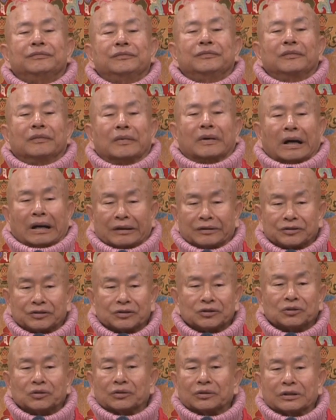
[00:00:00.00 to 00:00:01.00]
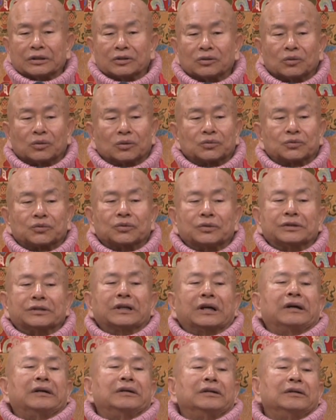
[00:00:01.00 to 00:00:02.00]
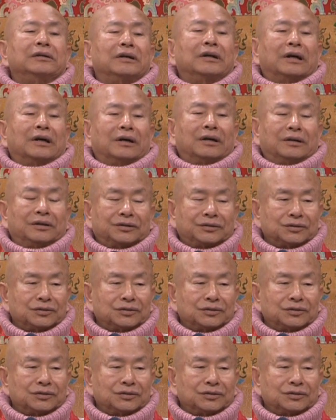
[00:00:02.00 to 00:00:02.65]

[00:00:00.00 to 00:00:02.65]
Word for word: 还是有因果存在，还是